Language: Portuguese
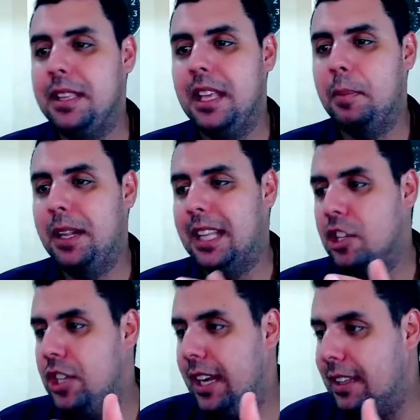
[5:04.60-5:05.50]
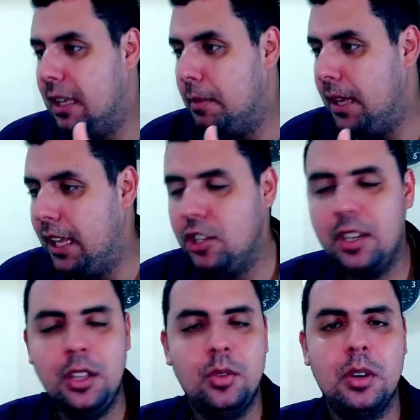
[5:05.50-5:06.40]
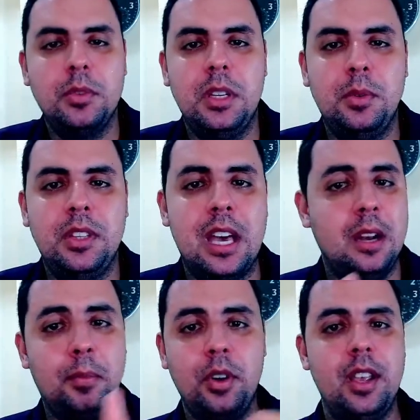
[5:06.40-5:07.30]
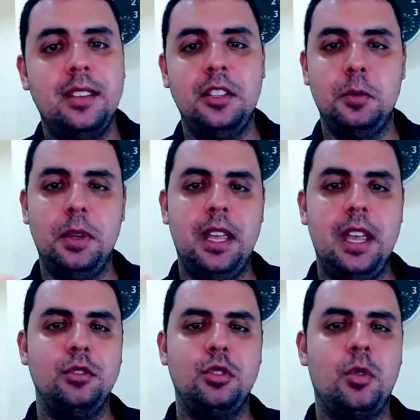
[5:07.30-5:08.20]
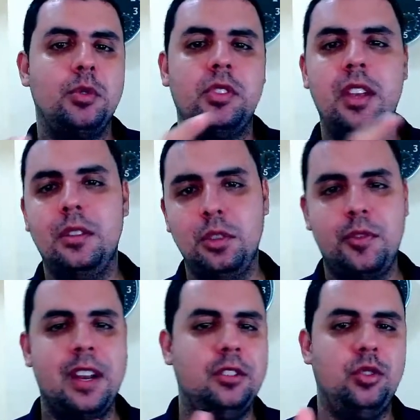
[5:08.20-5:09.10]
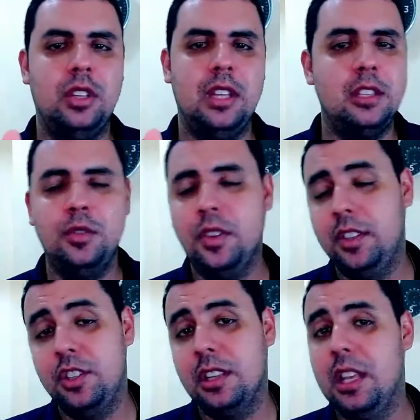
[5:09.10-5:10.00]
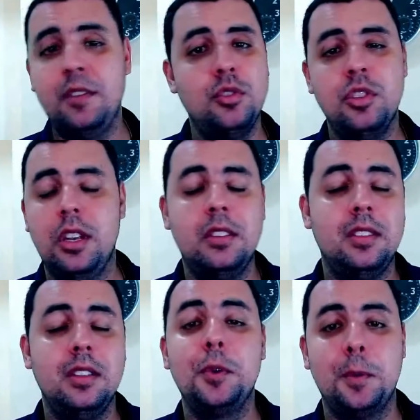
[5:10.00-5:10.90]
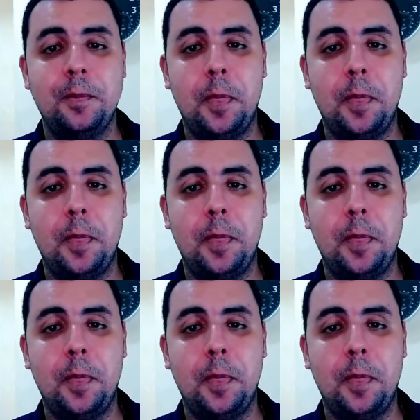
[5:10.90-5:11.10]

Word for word: interpretar diretamente ali no ramo tributário, porque esses pequenos conceitos fracionados você já teve no direito civil.